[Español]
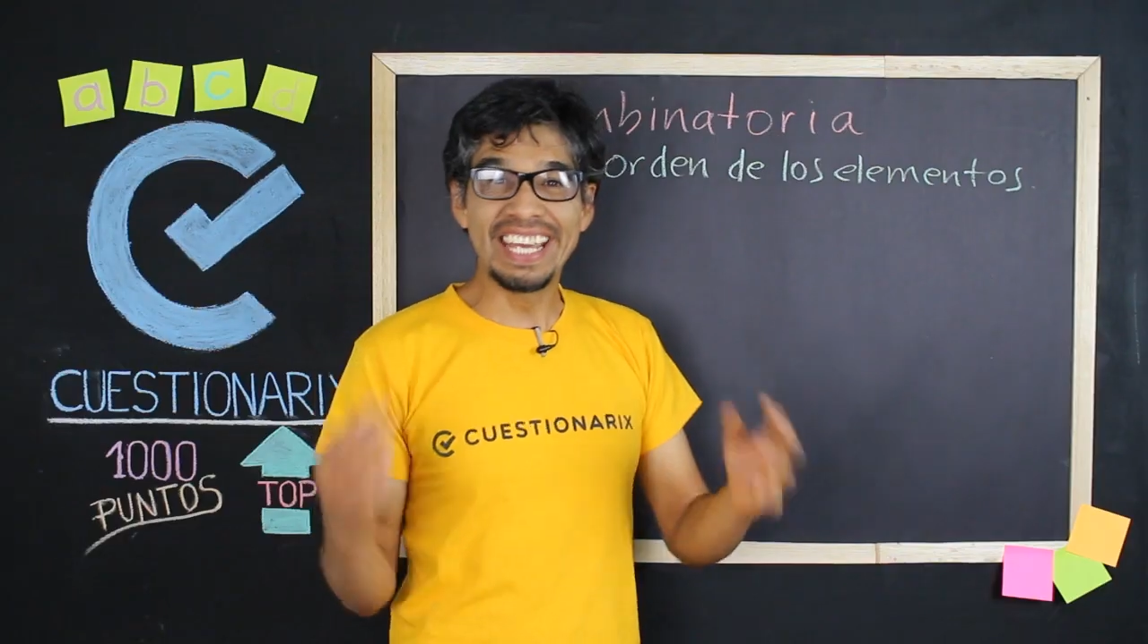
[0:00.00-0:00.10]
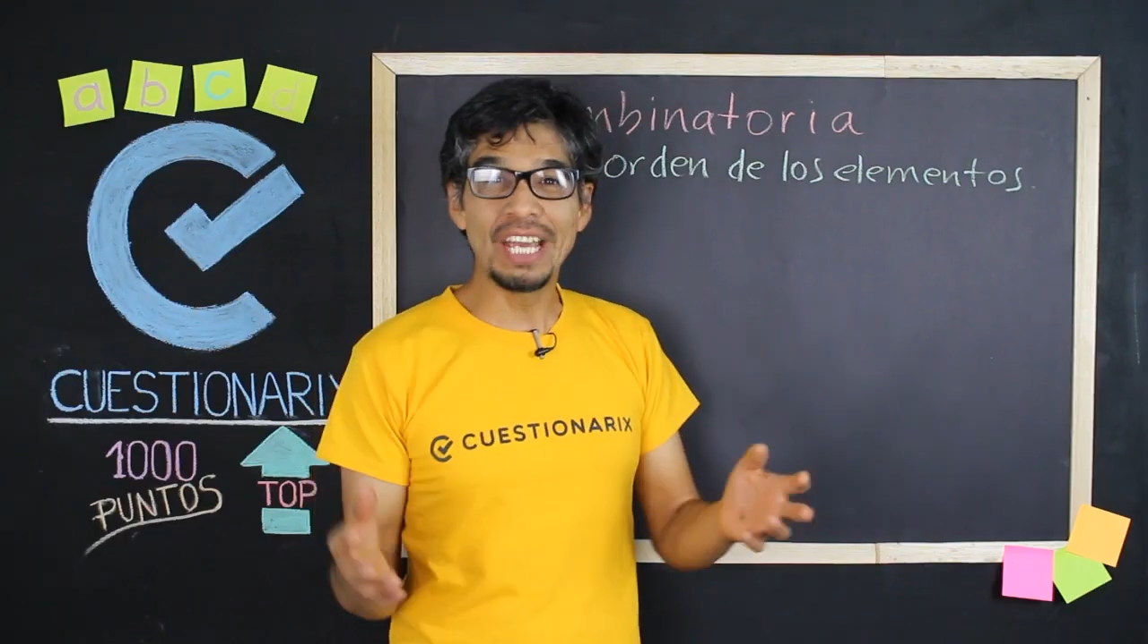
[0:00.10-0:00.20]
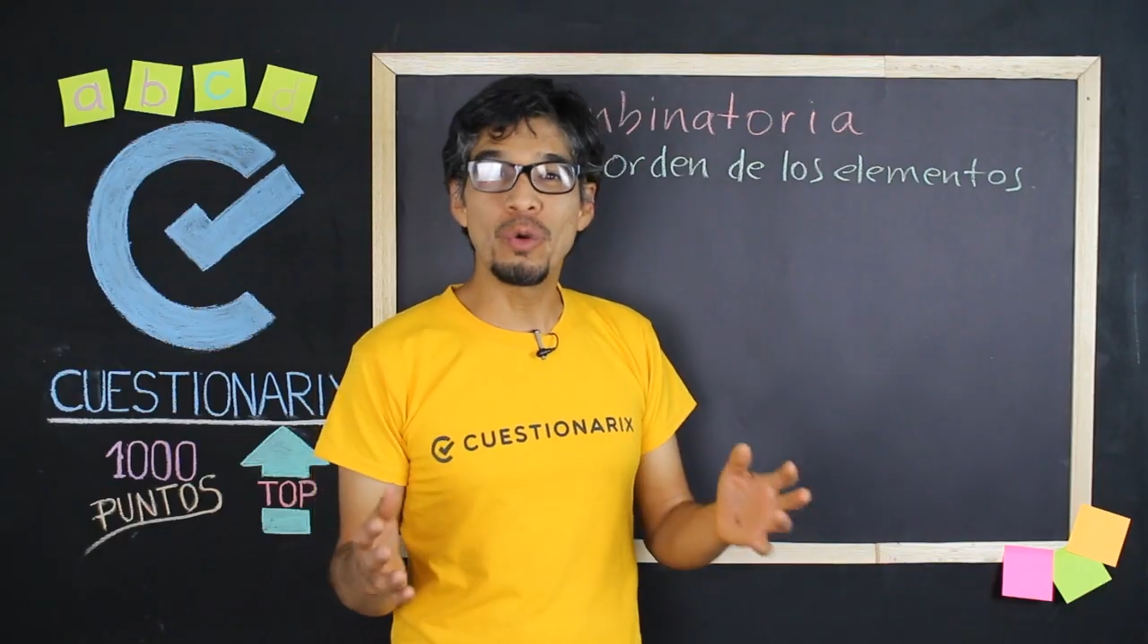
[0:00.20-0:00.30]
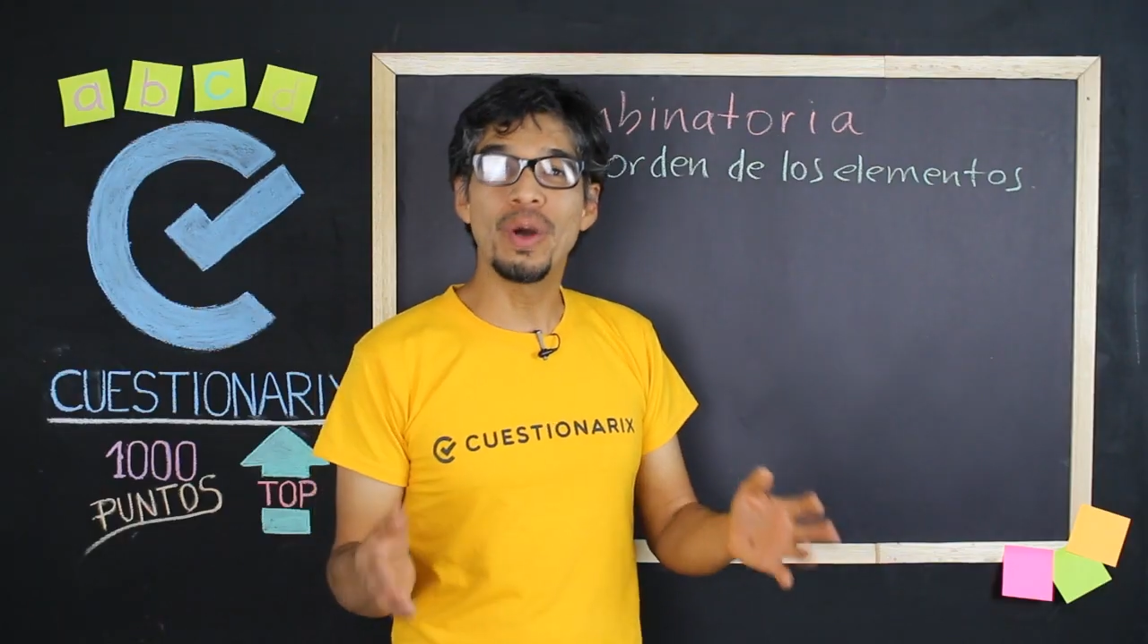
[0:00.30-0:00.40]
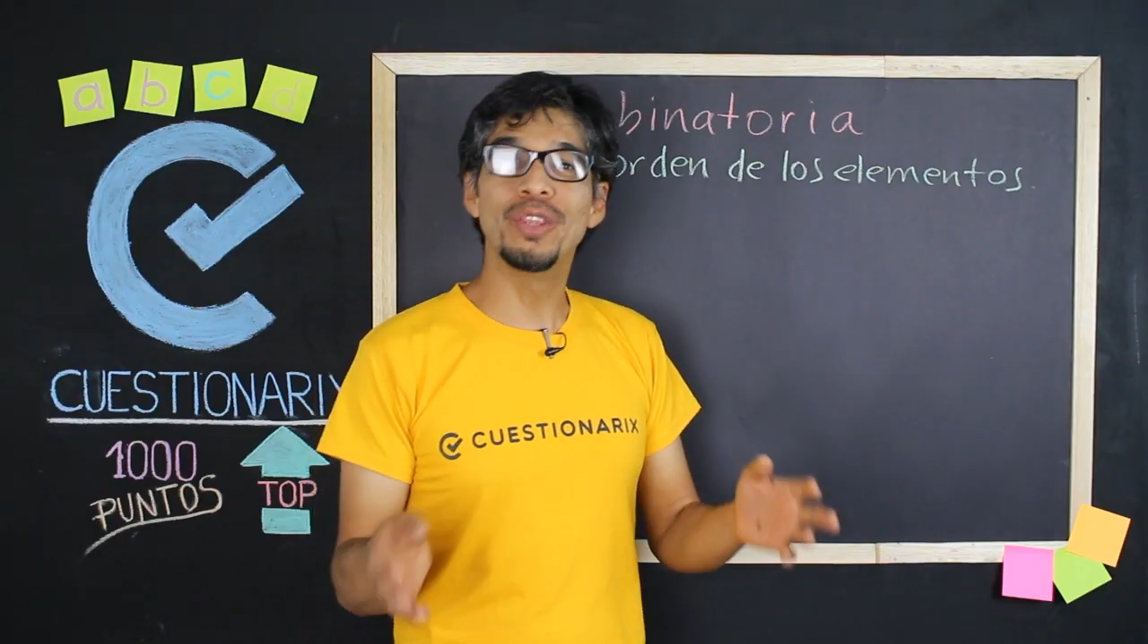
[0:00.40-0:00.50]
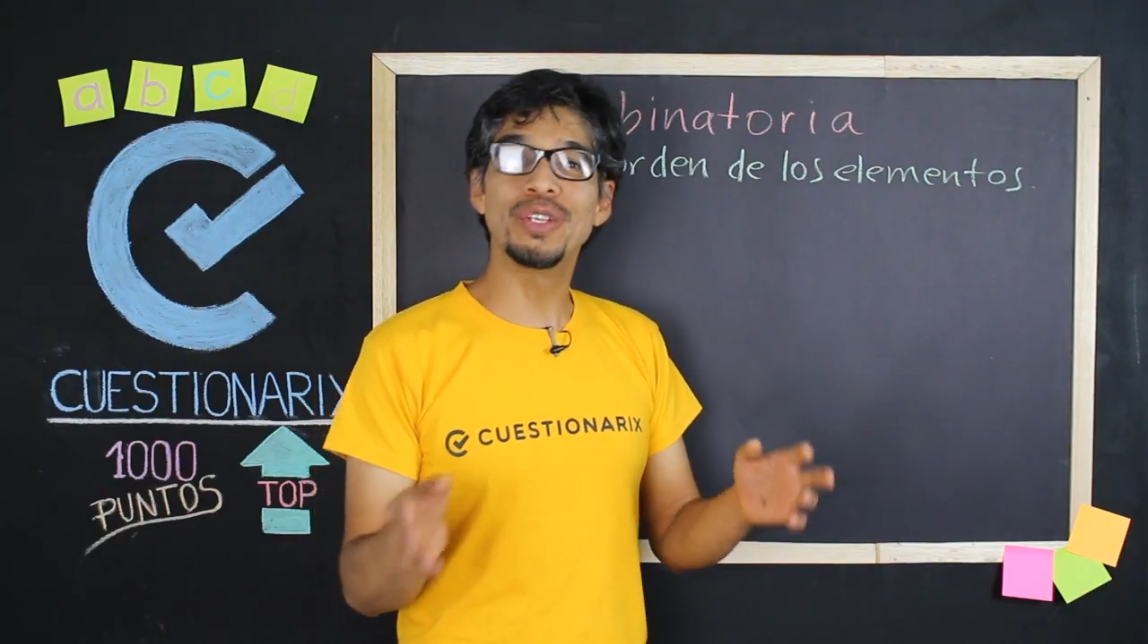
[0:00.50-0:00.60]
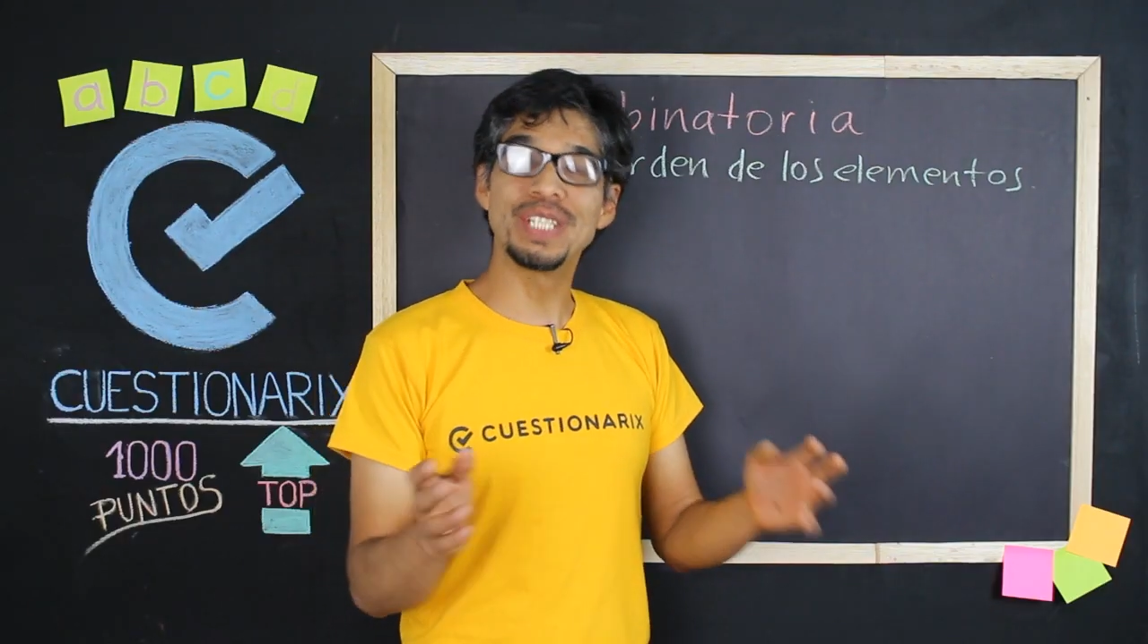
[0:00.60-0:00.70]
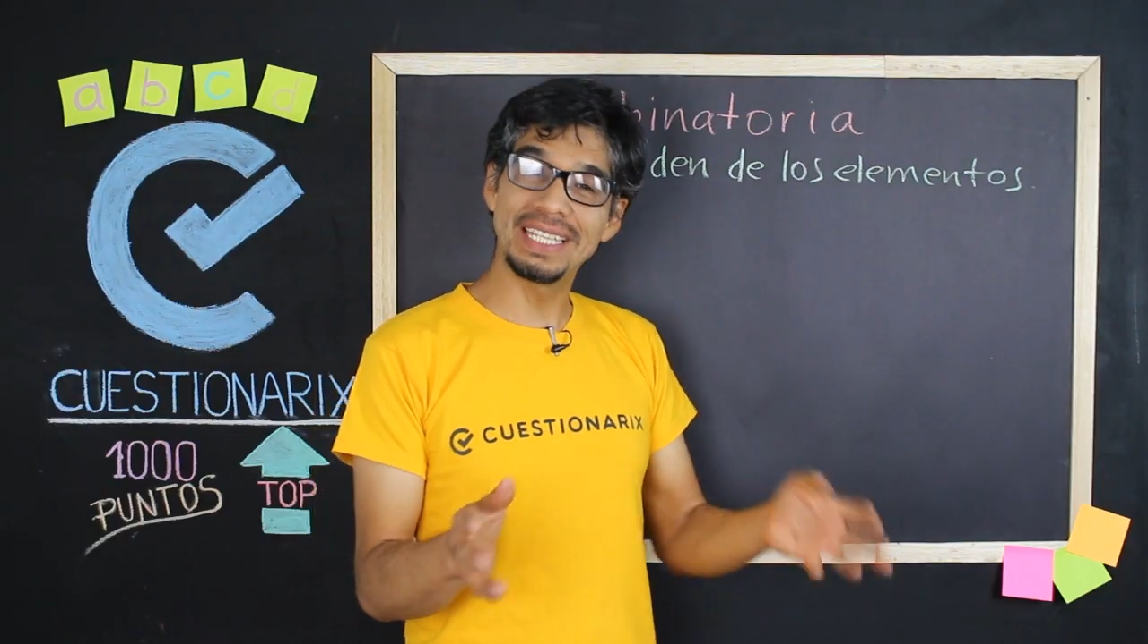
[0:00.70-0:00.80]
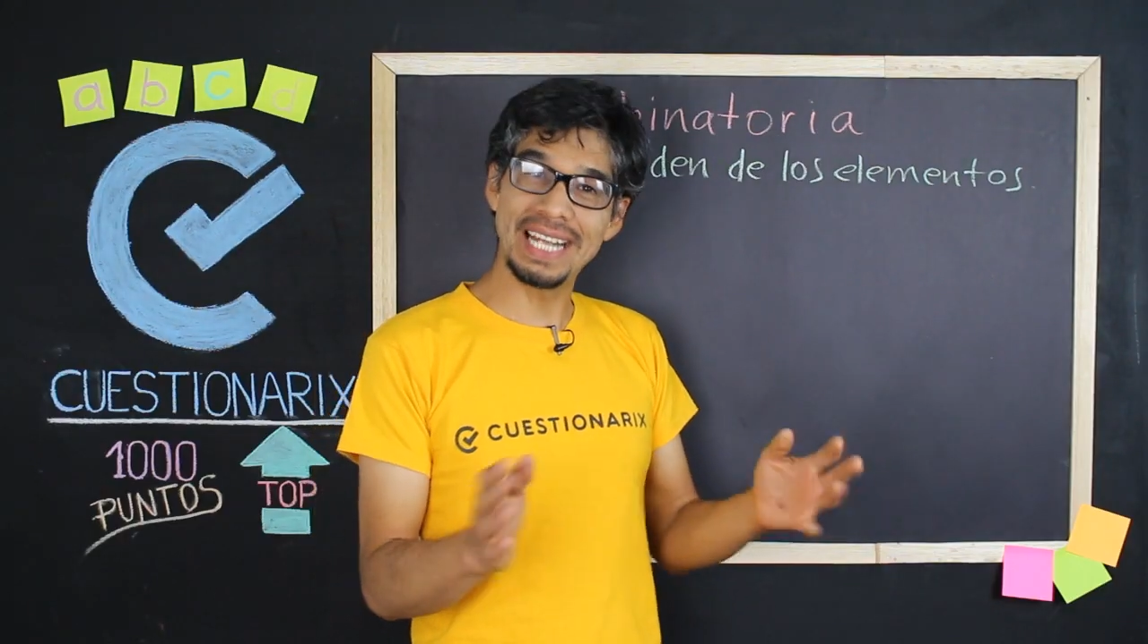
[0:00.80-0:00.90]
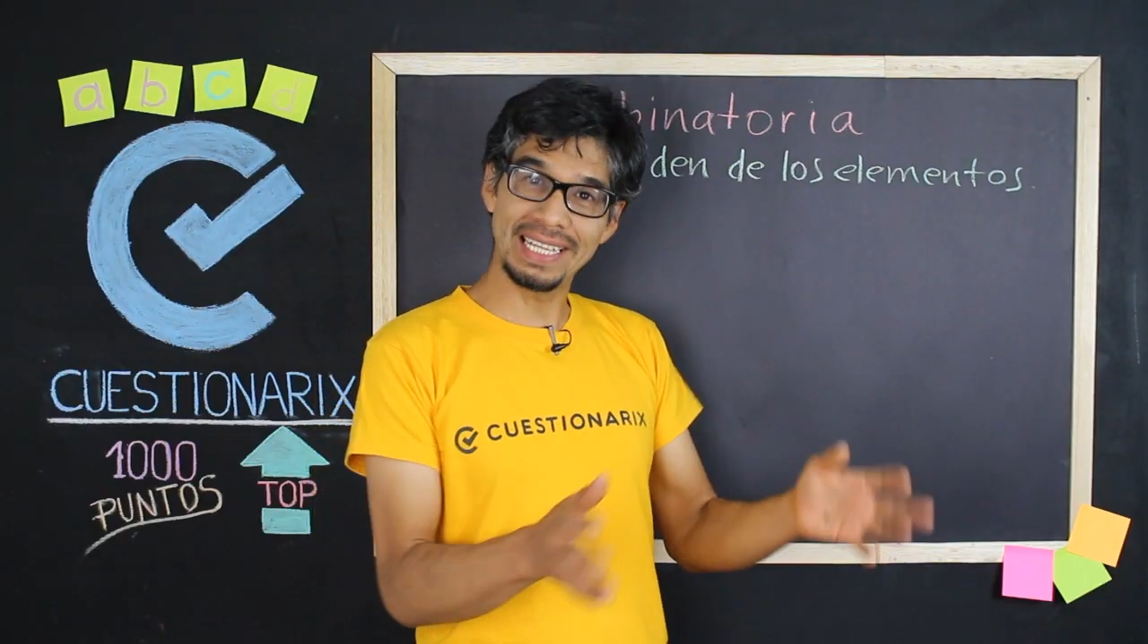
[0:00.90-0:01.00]
que cuando
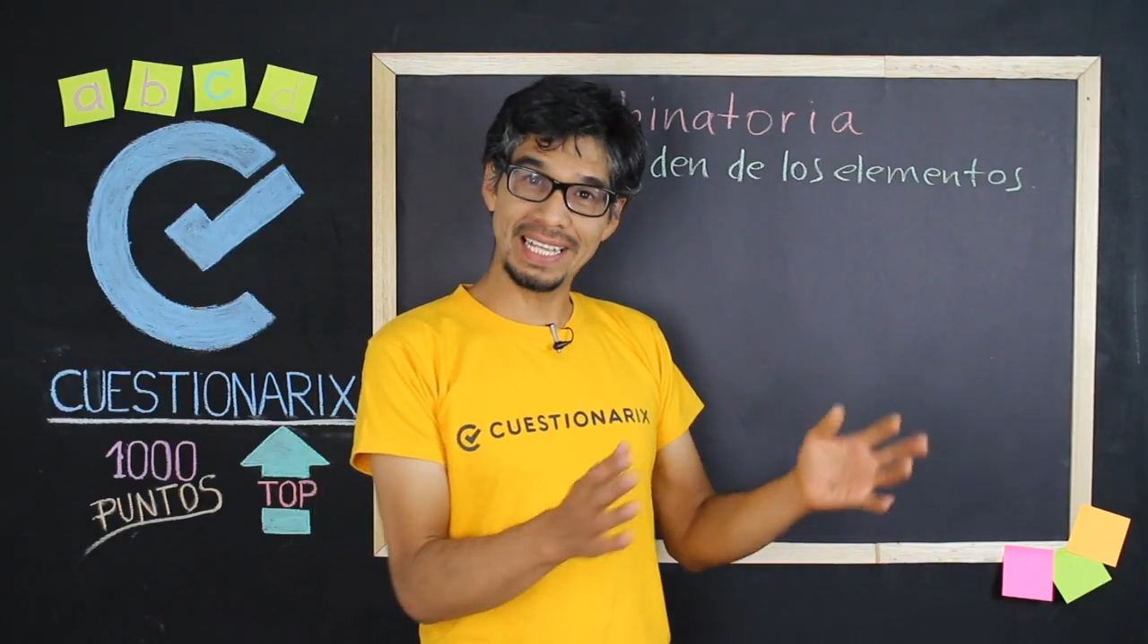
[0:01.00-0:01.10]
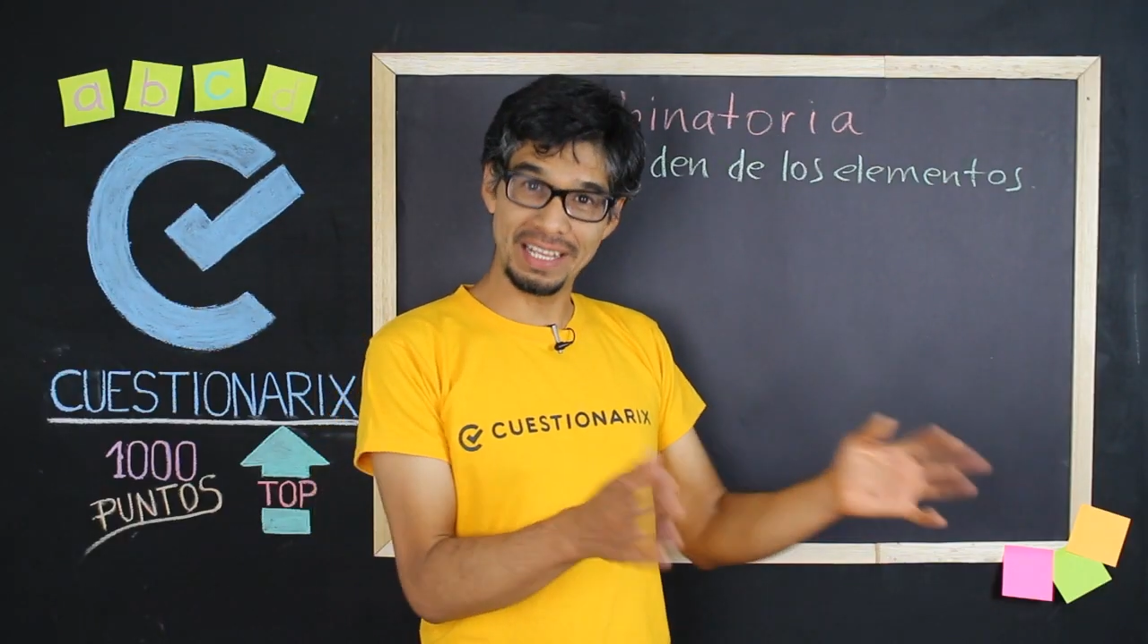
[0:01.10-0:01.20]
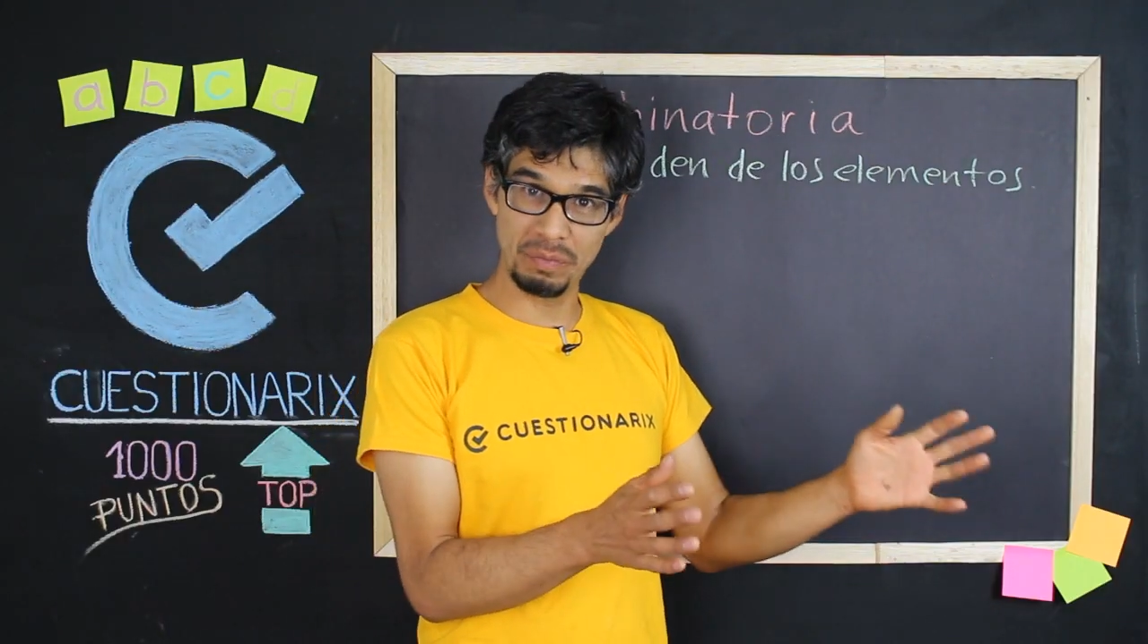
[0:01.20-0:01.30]
se trata